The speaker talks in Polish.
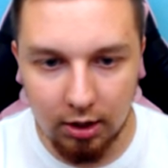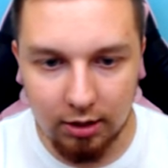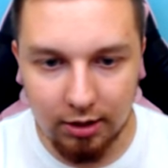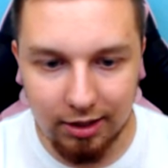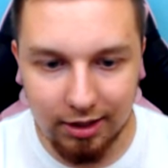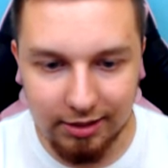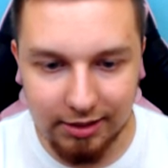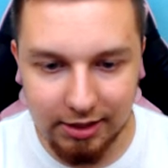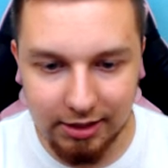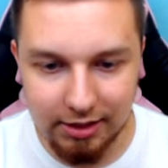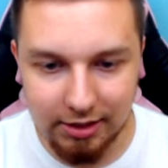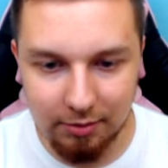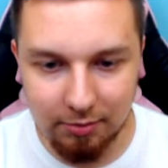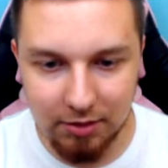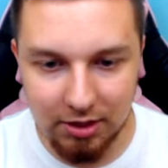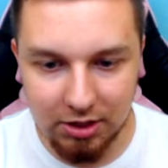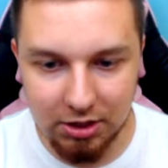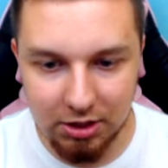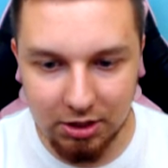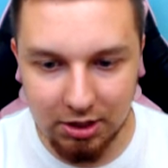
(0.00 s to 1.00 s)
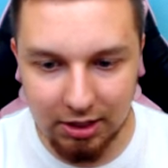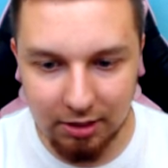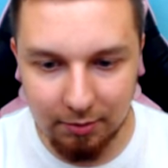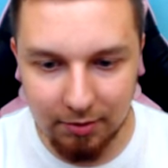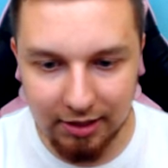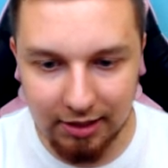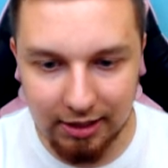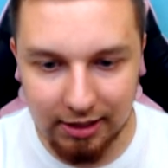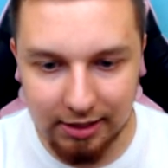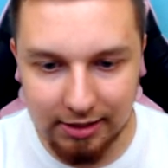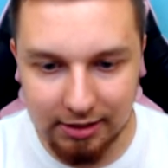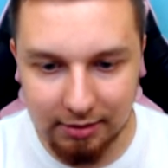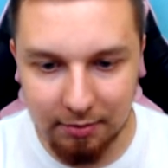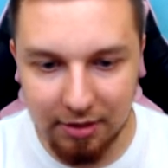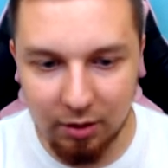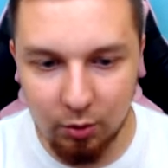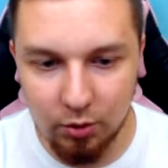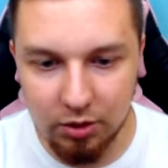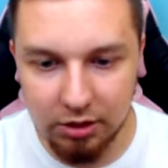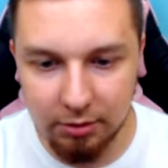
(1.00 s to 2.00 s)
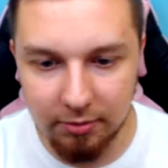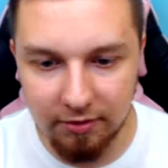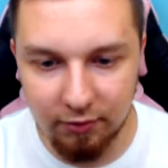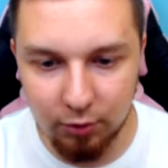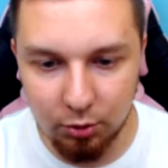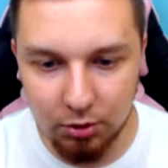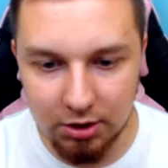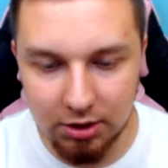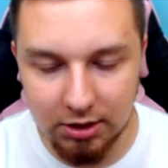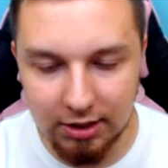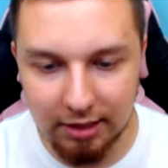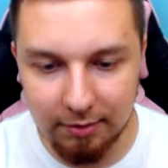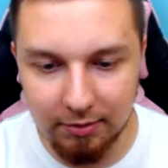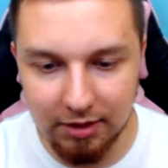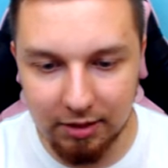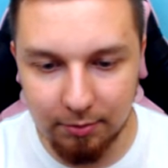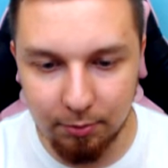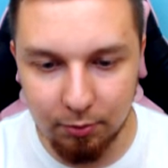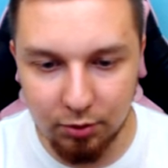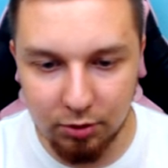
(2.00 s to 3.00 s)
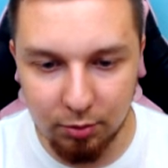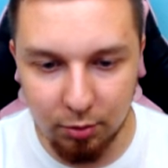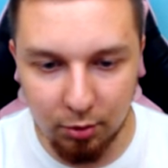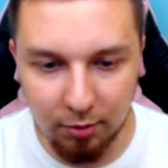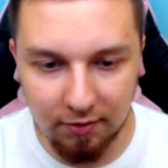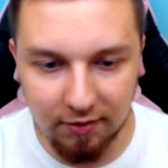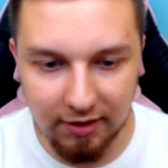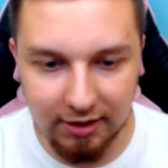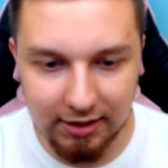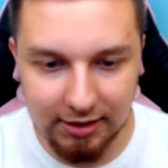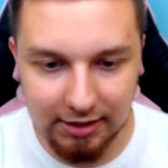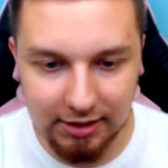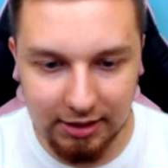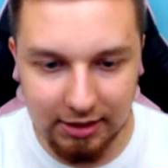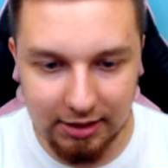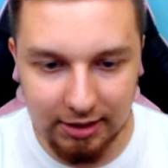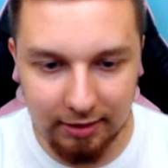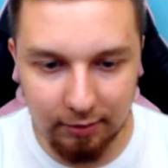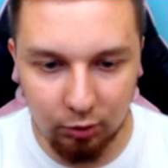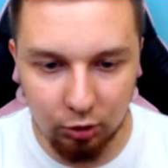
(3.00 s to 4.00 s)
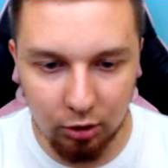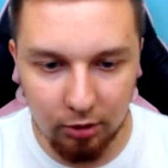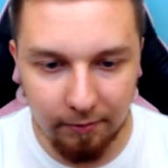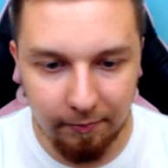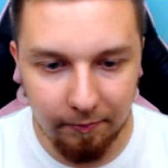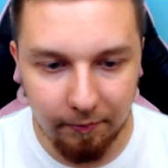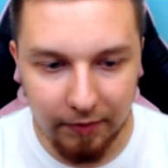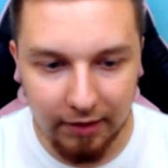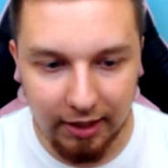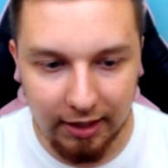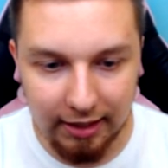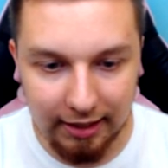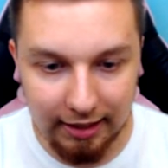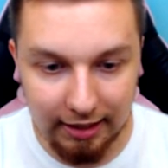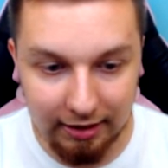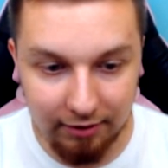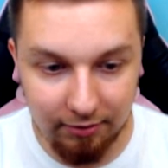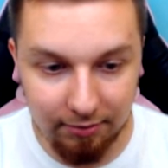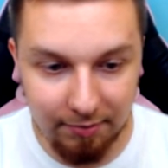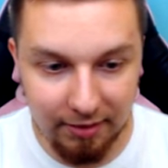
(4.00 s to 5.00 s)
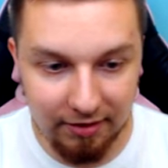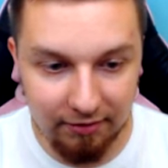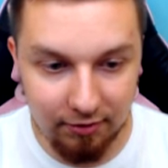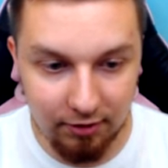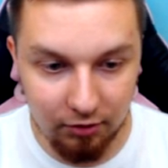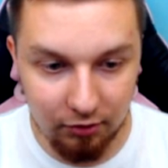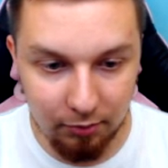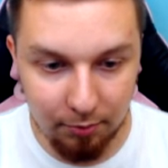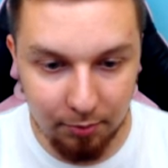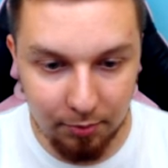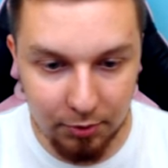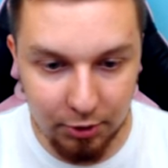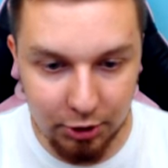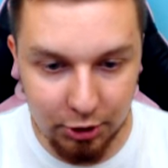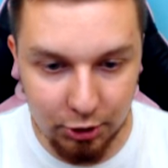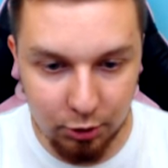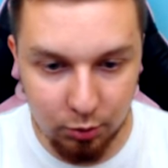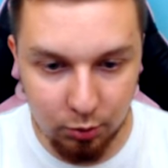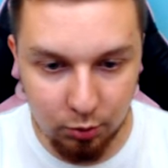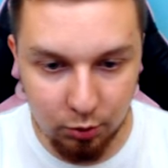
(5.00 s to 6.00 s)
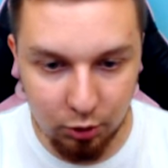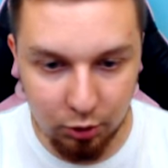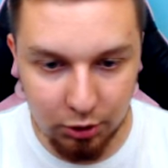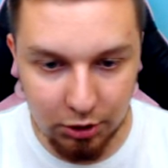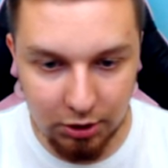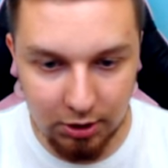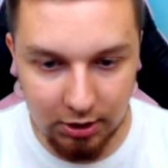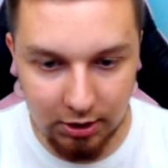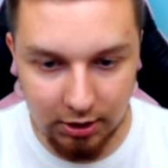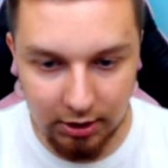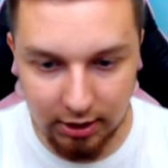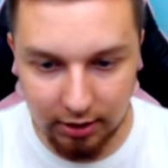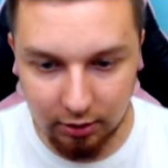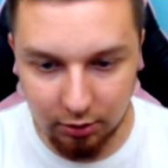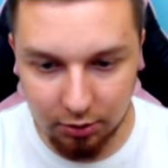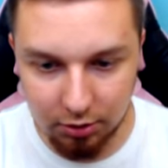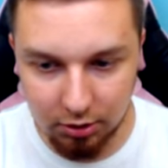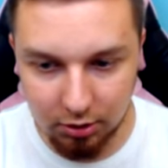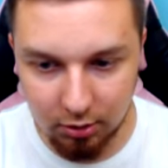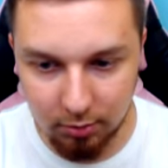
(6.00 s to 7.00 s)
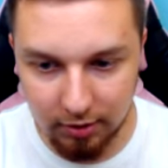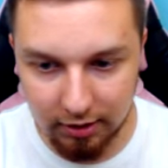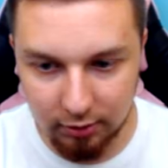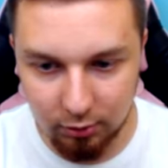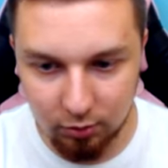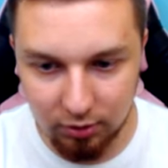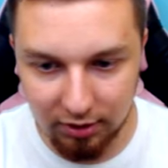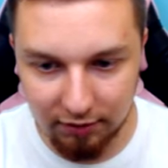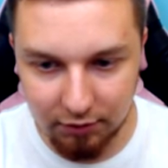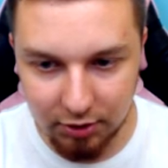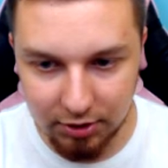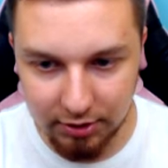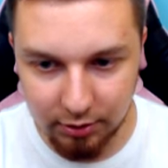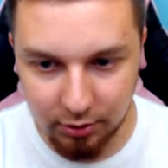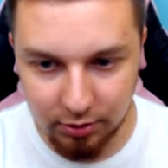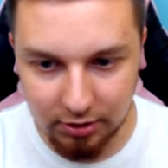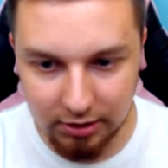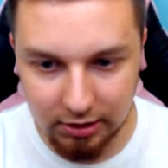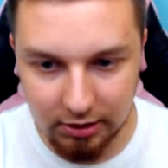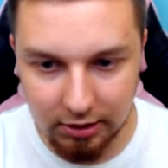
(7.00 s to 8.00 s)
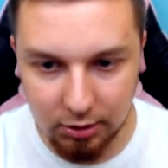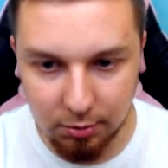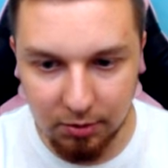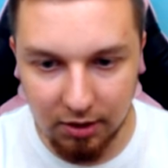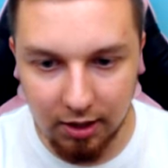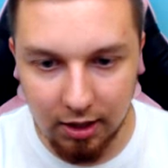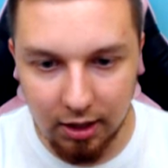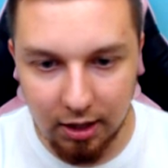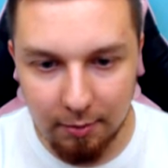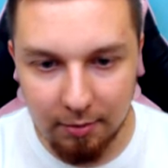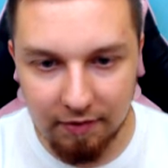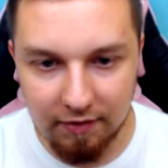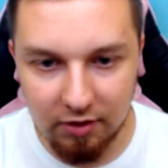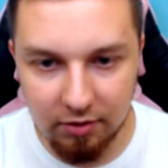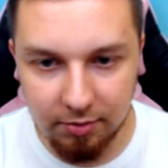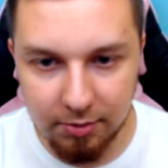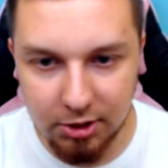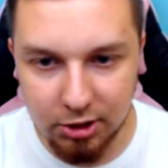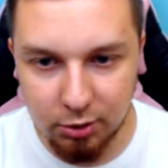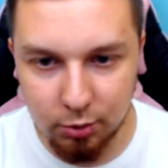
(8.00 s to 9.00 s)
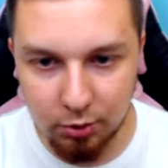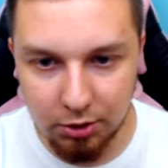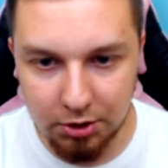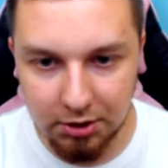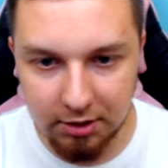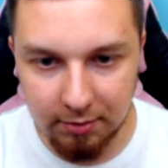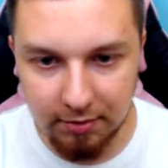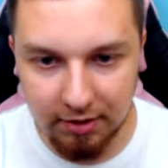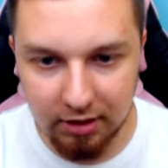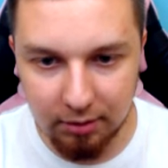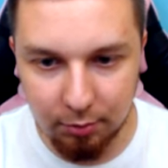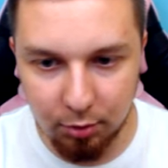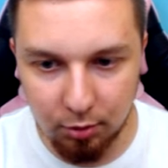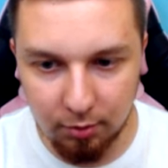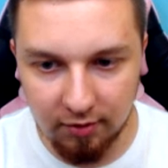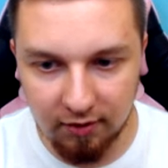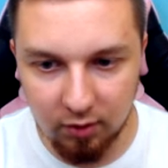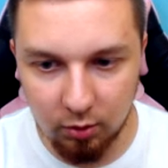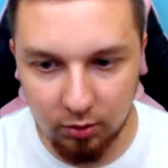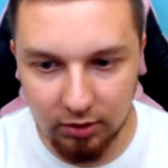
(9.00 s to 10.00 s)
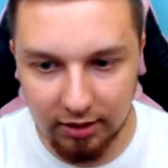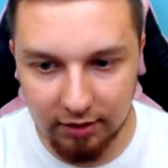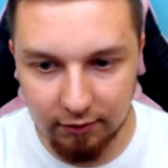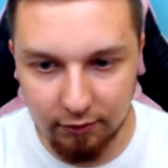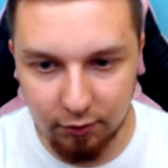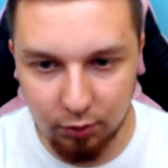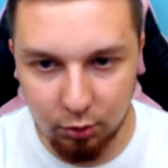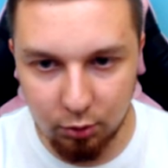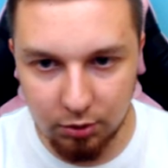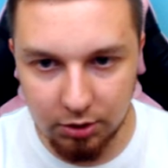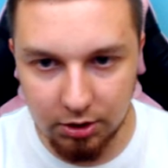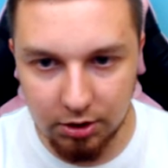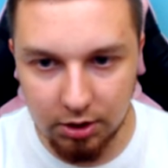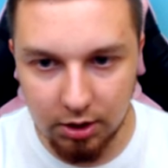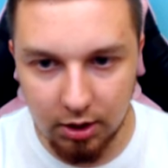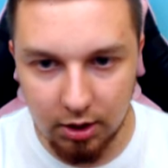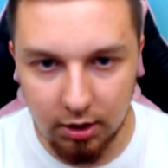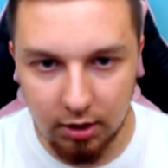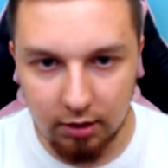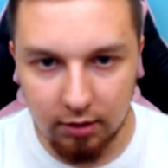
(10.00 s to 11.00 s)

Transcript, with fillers: Teraz jestem jeszcze chyba dalej za mały, żeby wrócić tam i spróbować zjeść tamto, ale w pewnie w przyszłości jakoś, dobra, tutaj wszystko zjedliśmy, pewnie w przyszłości będę próbował tam wrócić.